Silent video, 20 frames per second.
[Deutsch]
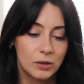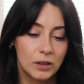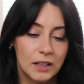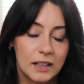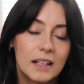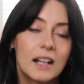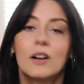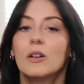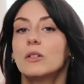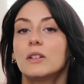Und
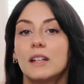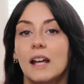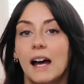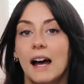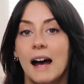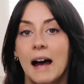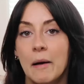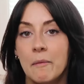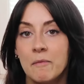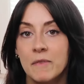genau
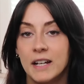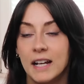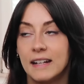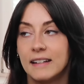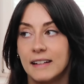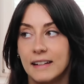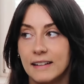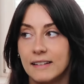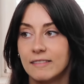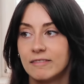da haben wir
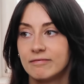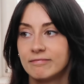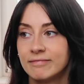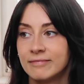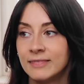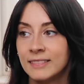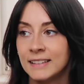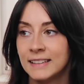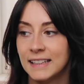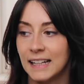dann den
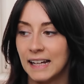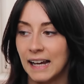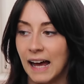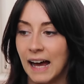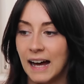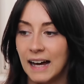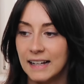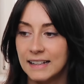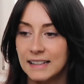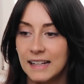
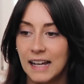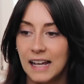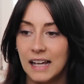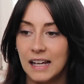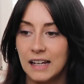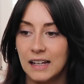Salat,